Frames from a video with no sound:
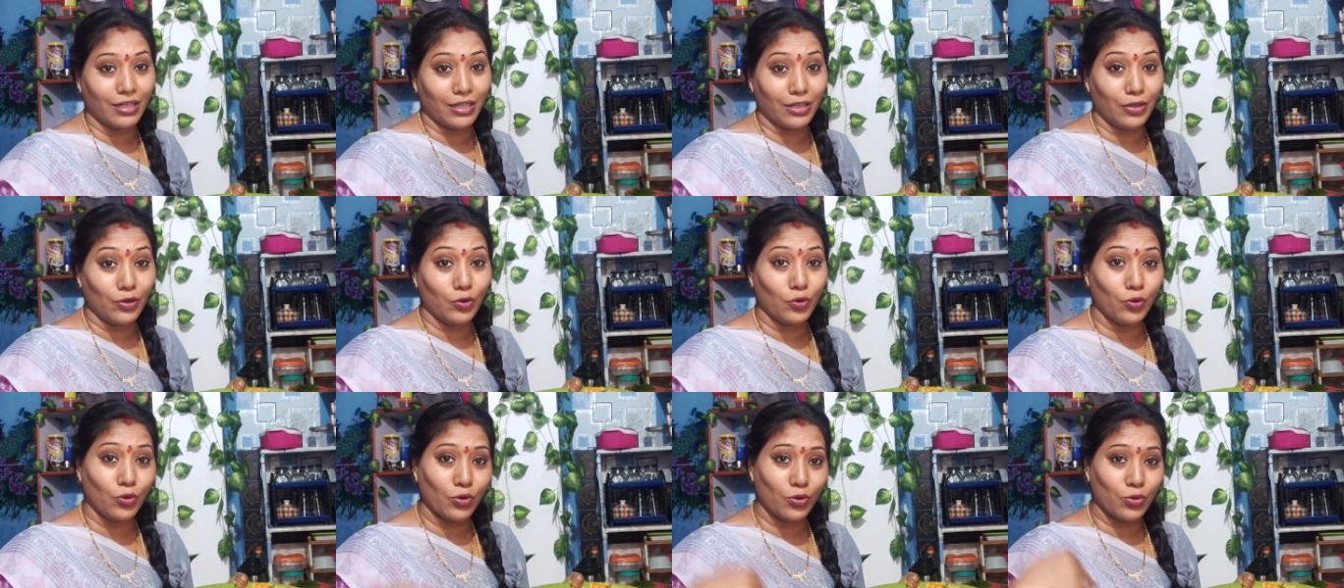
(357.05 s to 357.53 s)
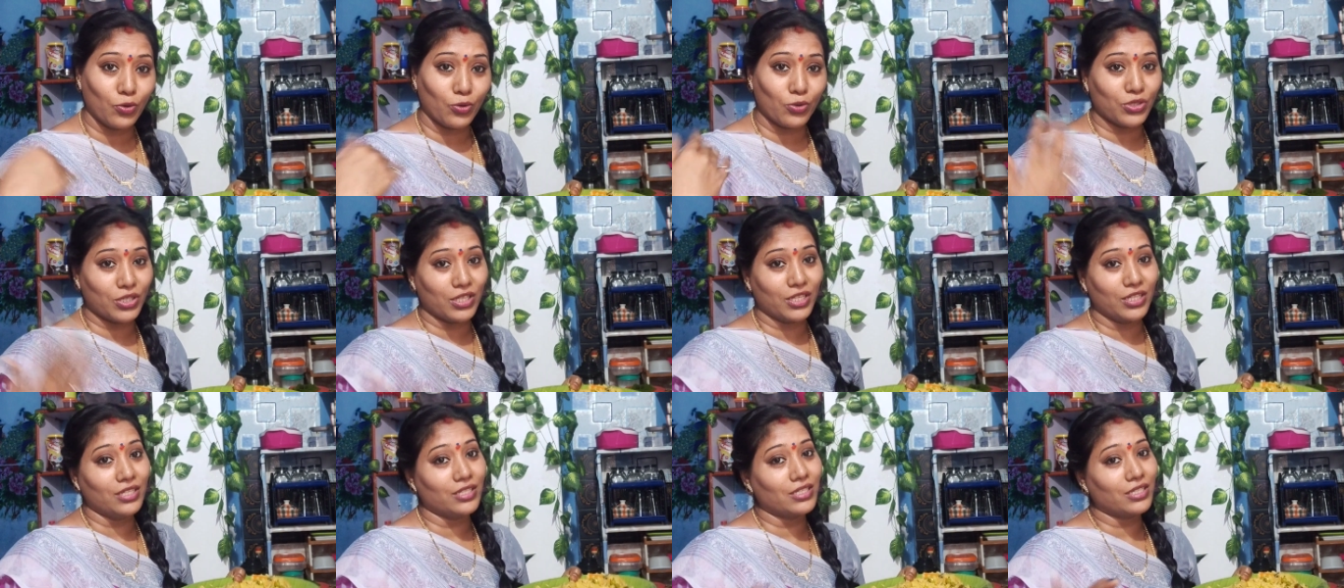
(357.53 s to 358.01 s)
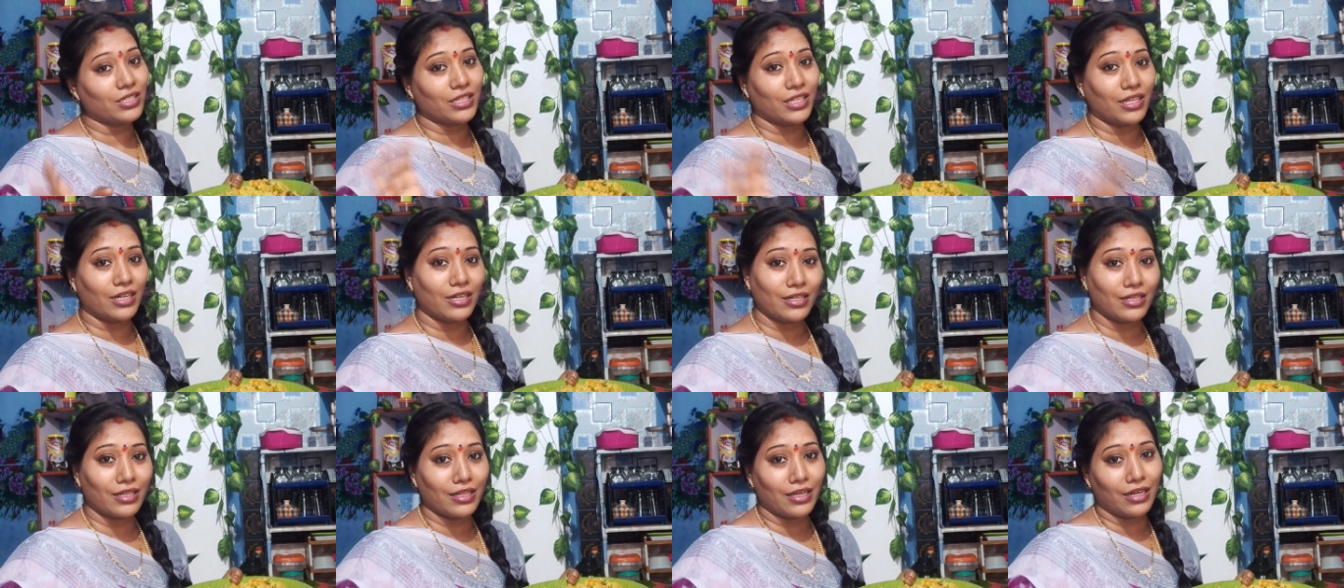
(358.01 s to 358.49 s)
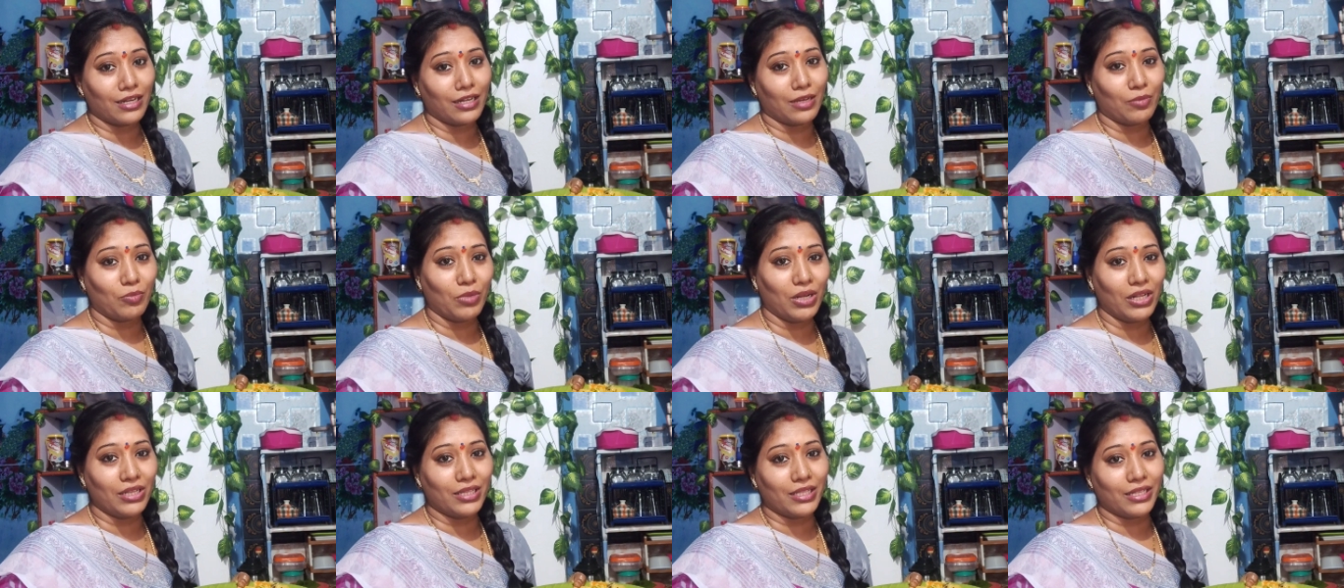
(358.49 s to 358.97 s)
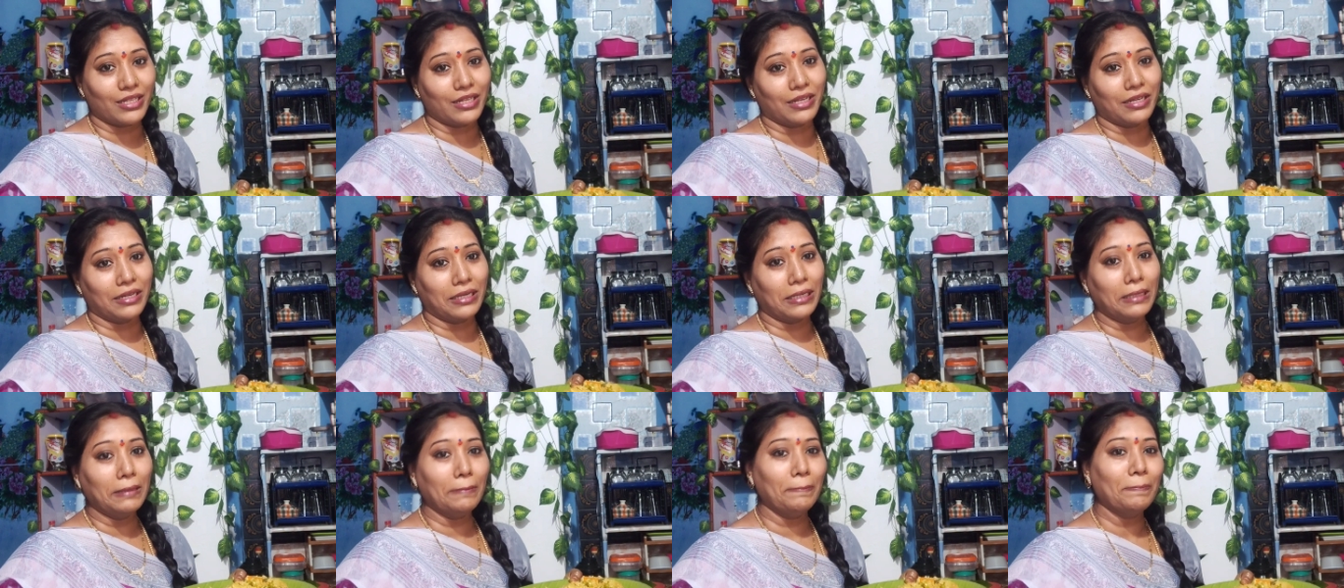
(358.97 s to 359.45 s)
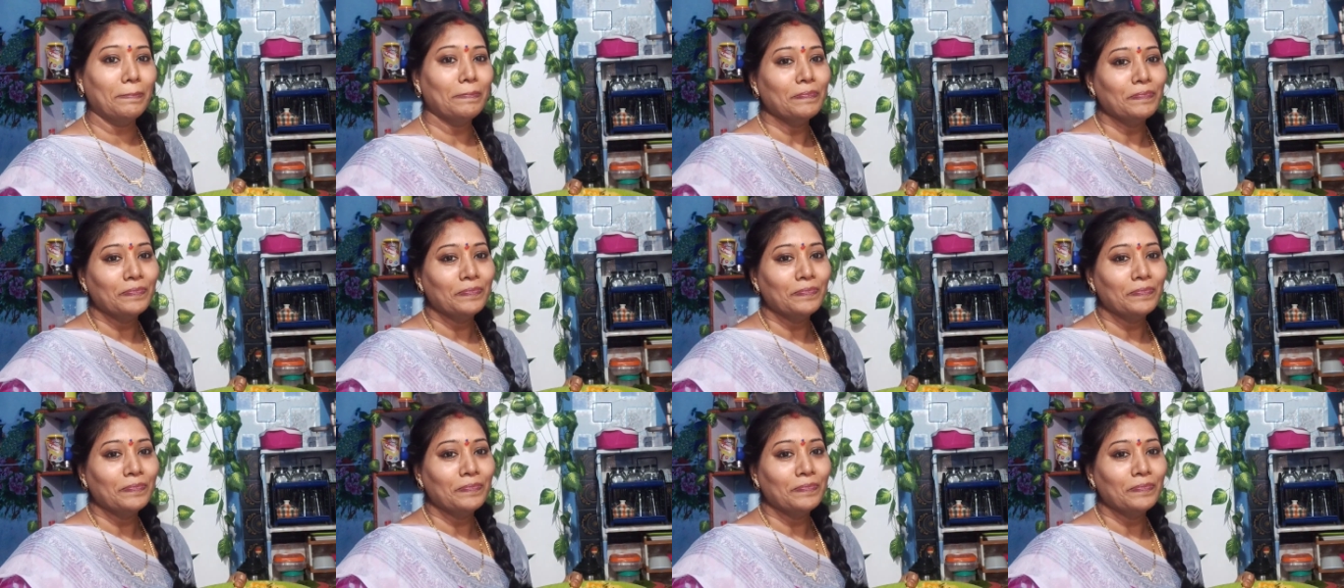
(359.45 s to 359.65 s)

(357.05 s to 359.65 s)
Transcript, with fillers: ఎన్నో రోజుల నుంచి తినడానికి మళ్ళీ తినని